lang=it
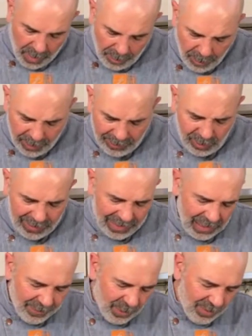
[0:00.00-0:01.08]
Poi una volta che
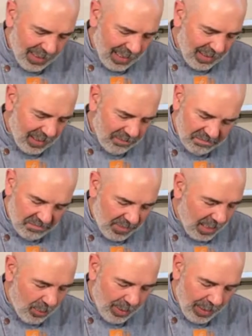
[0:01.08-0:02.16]
l'avete usata,
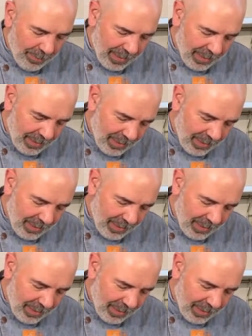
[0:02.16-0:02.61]
tranquillamente